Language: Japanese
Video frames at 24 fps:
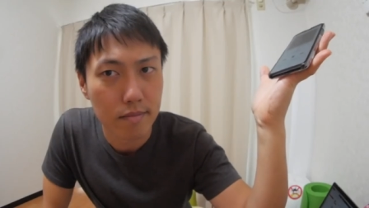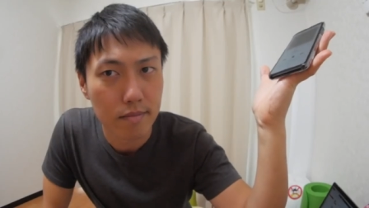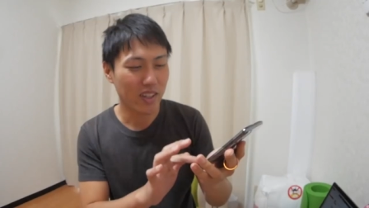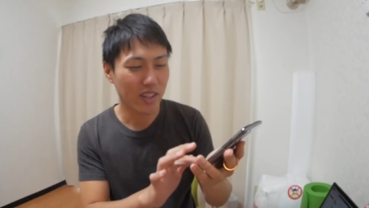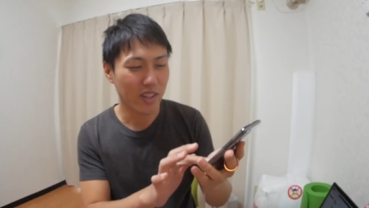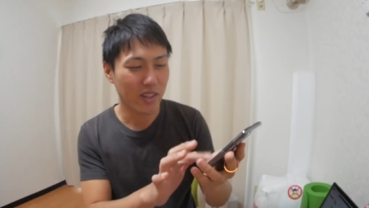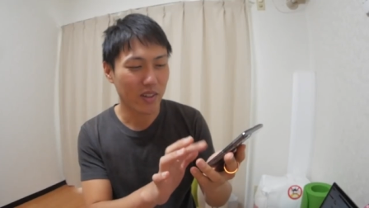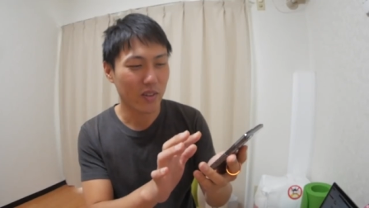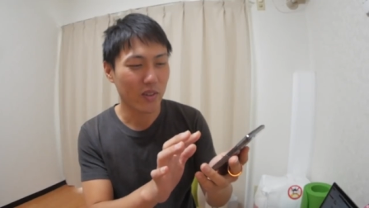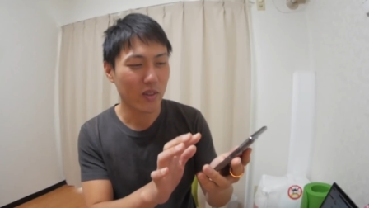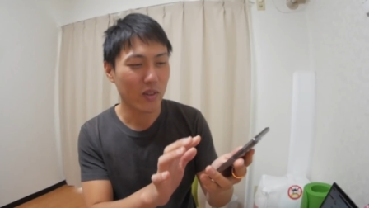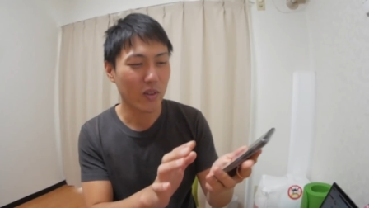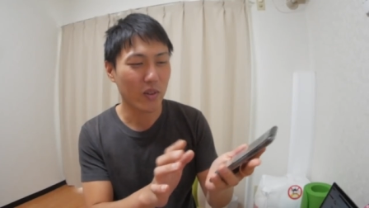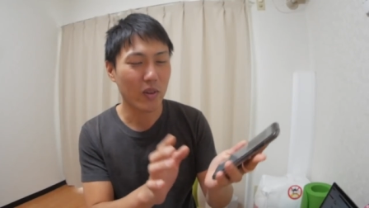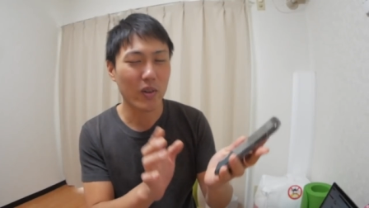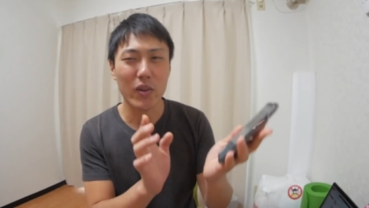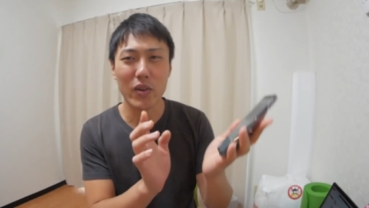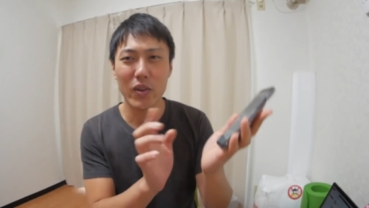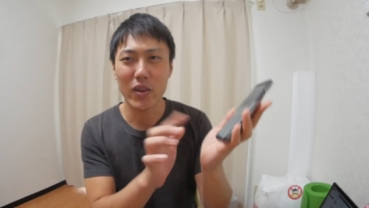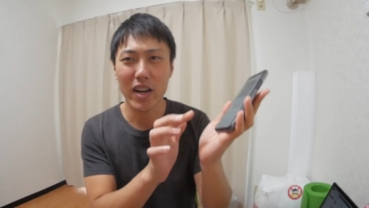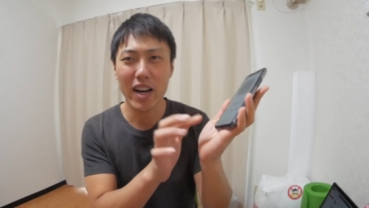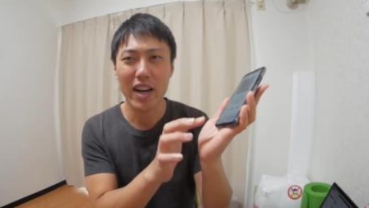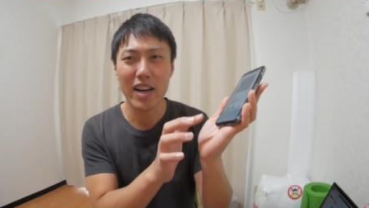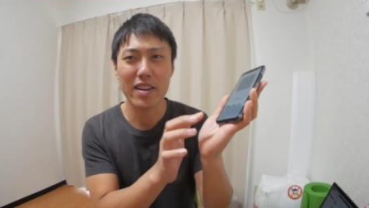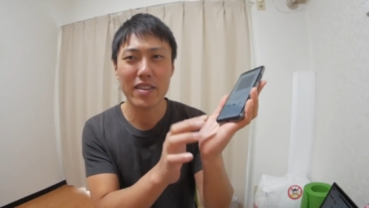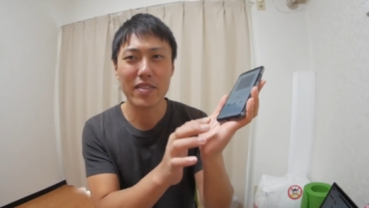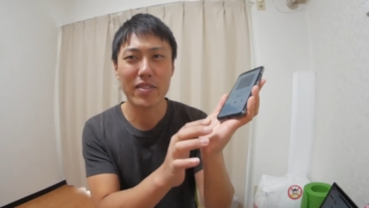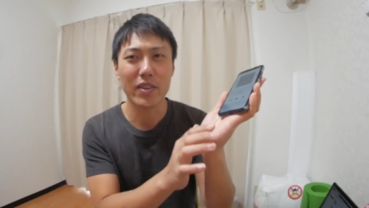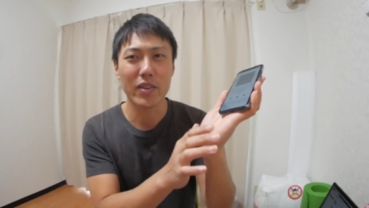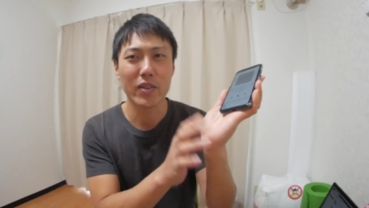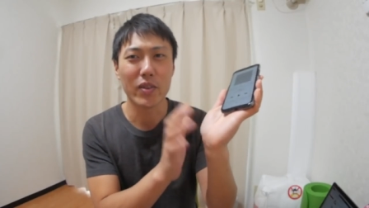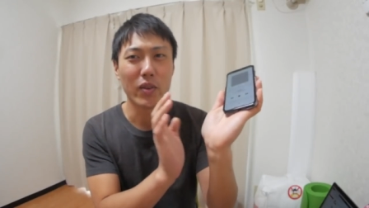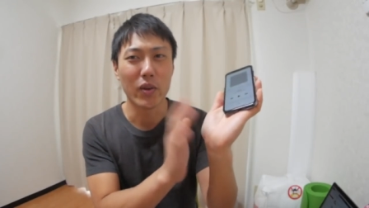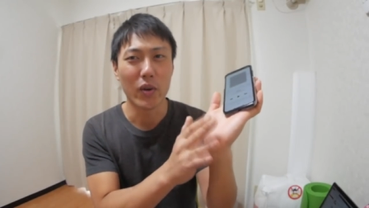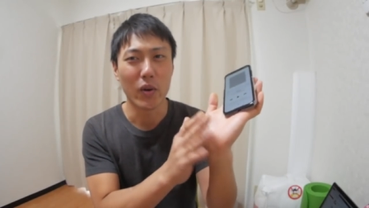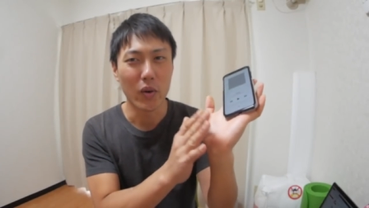あの、この
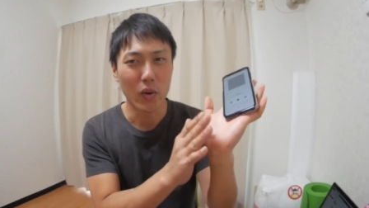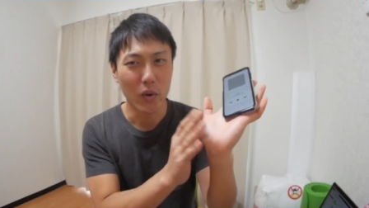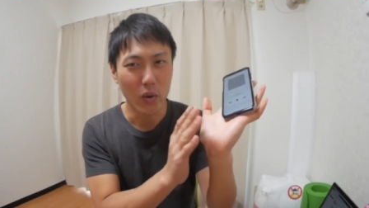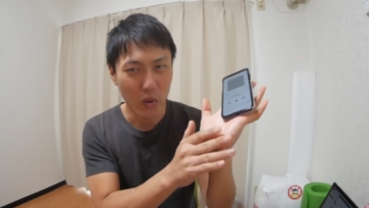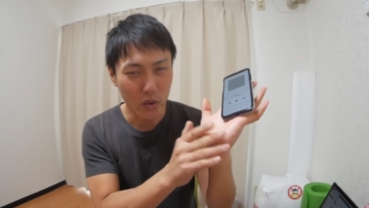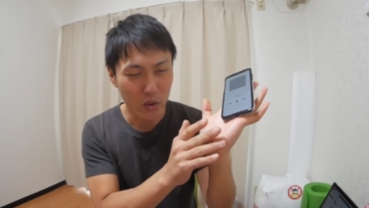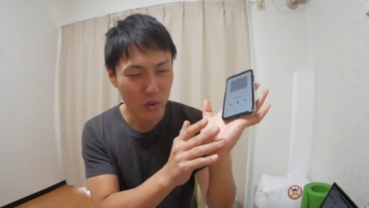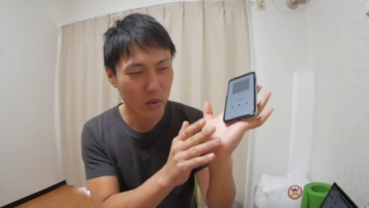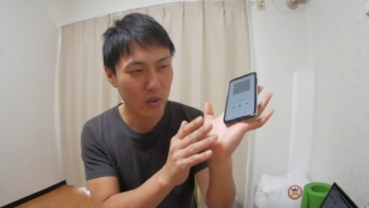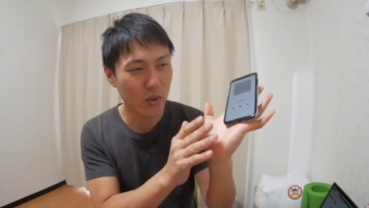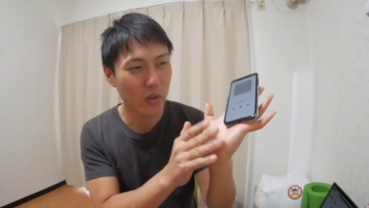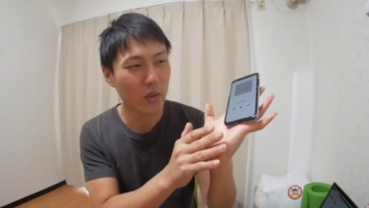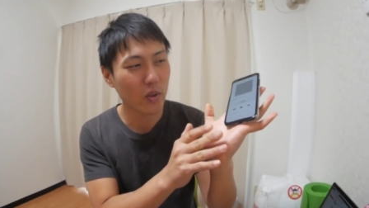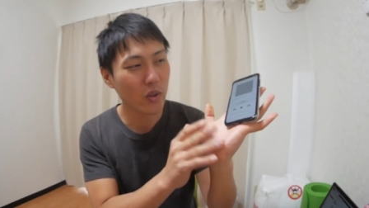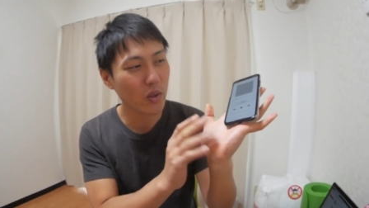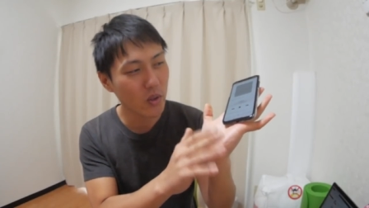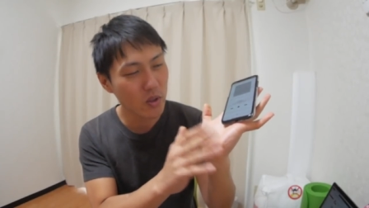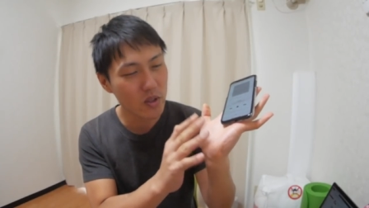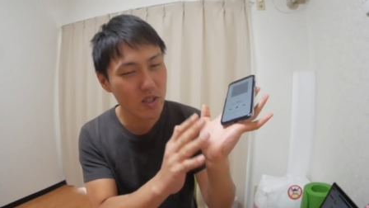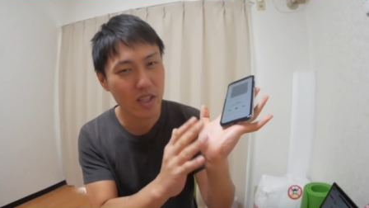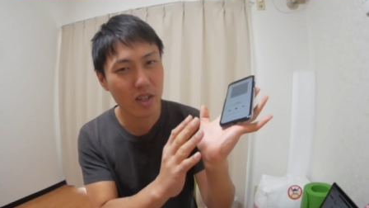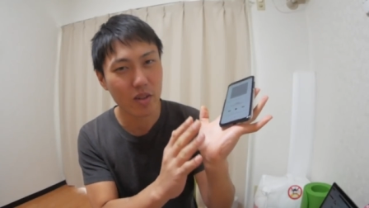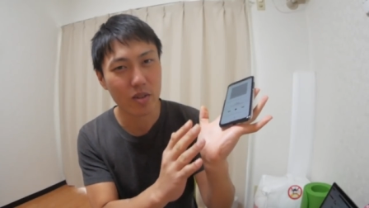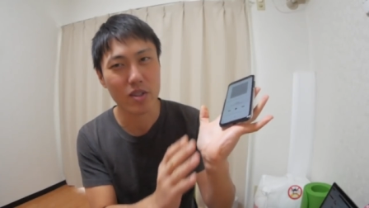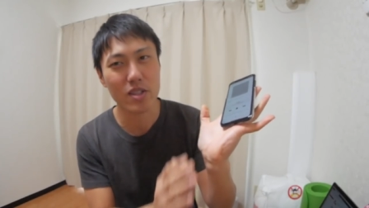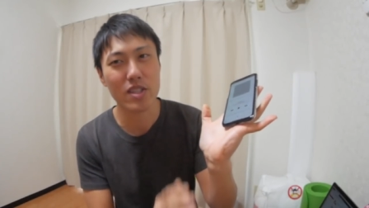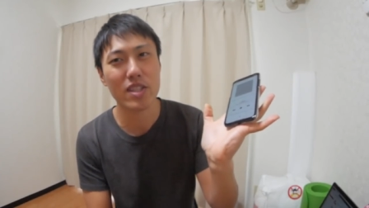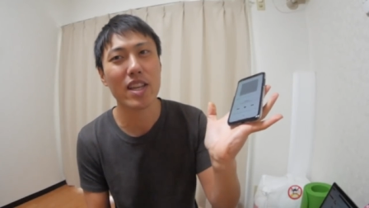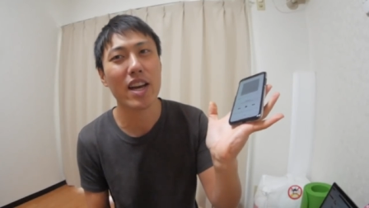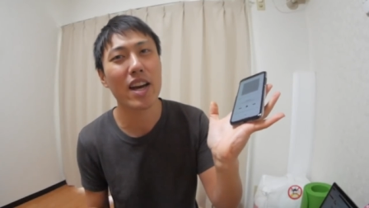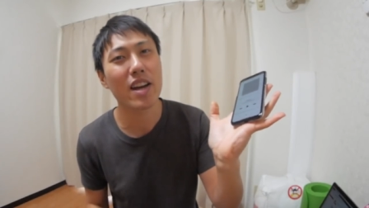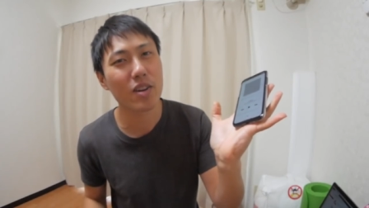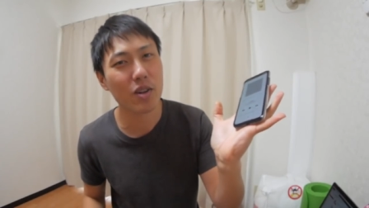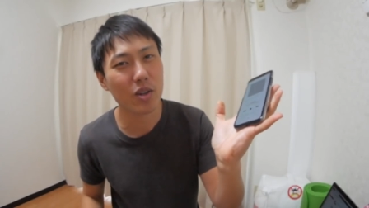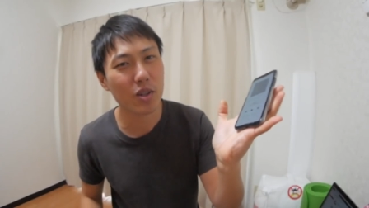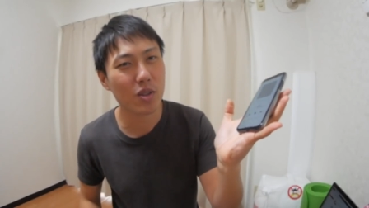iPhone の音の良さを
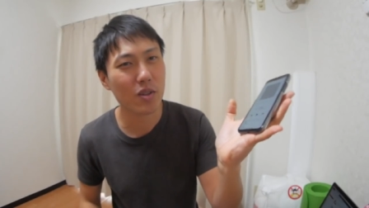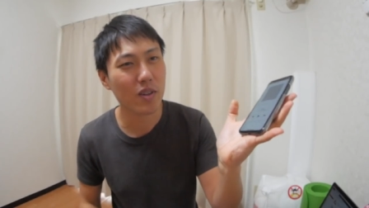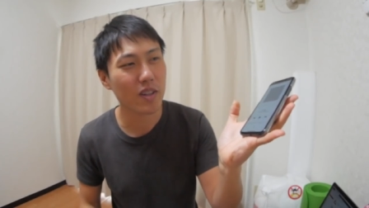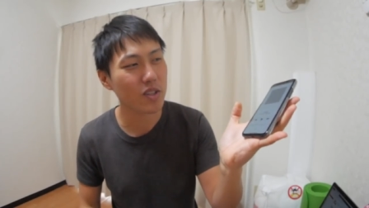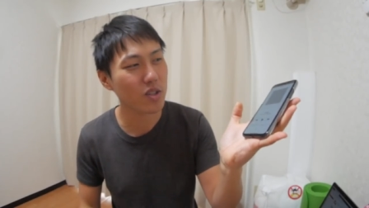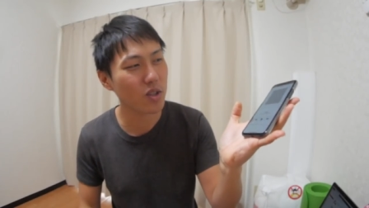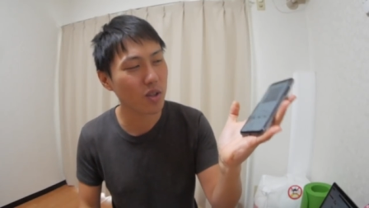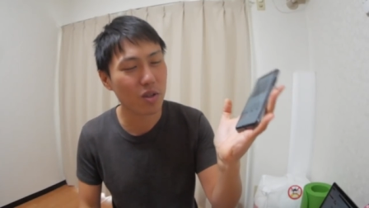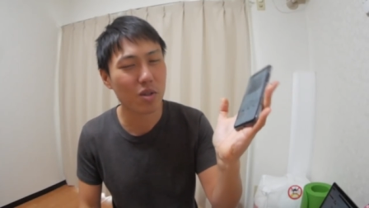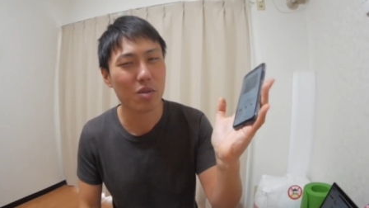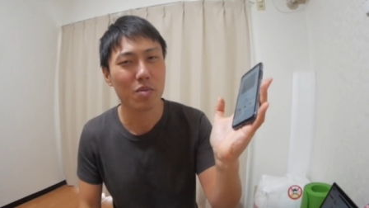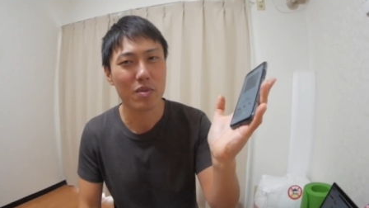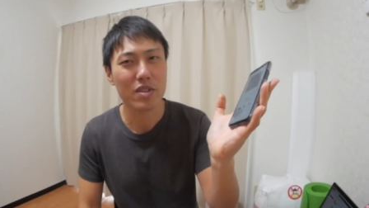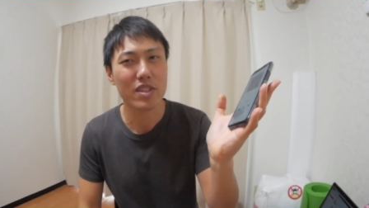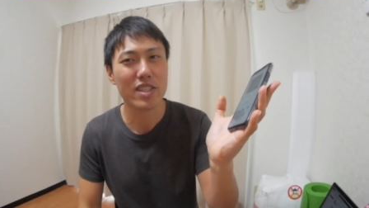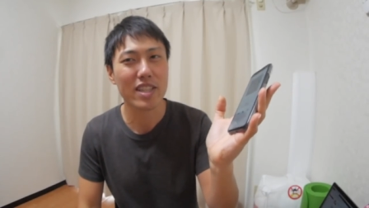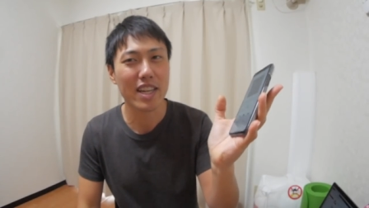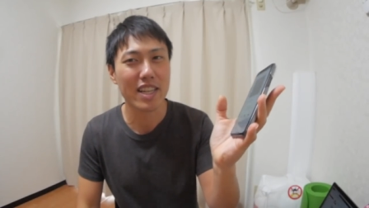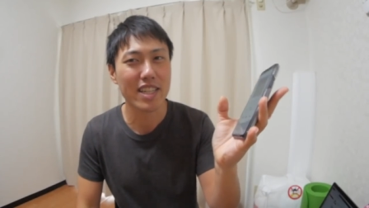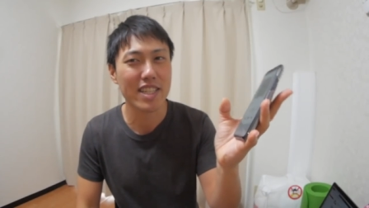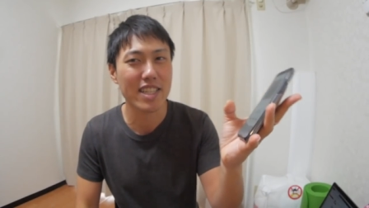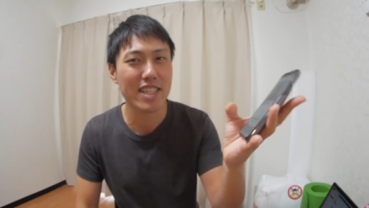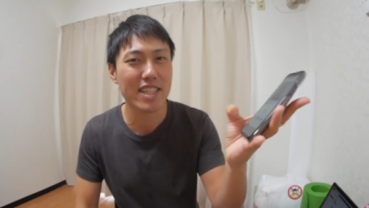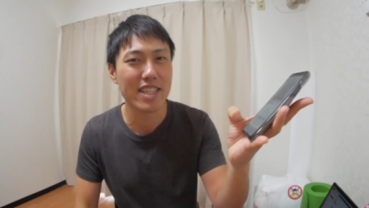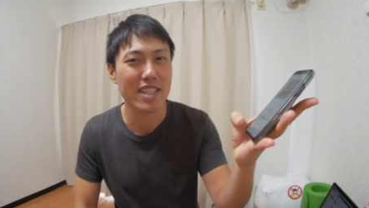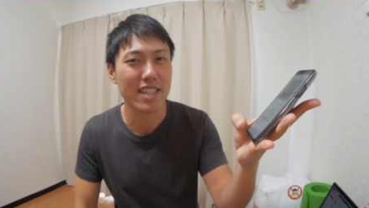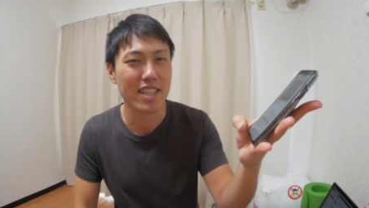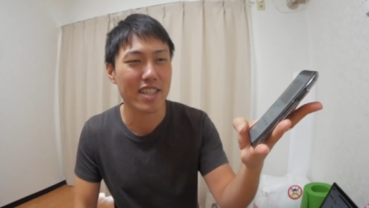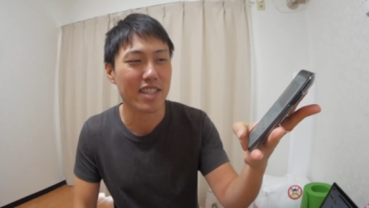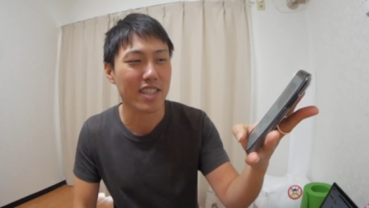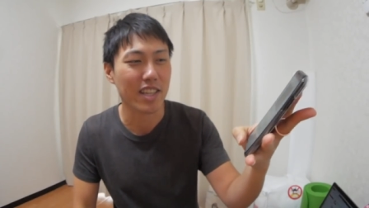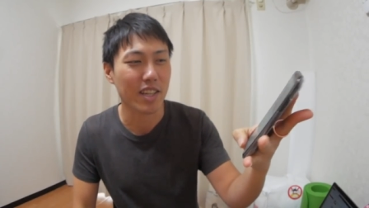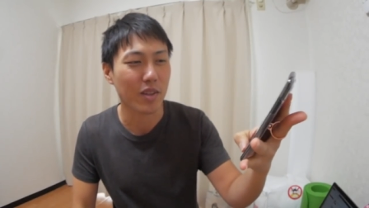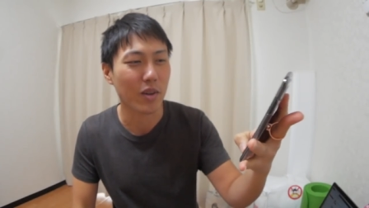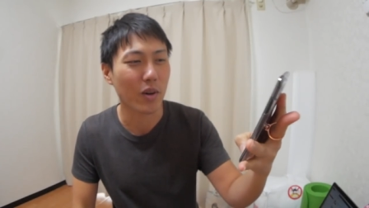伝えることはちょっと難しいんですけ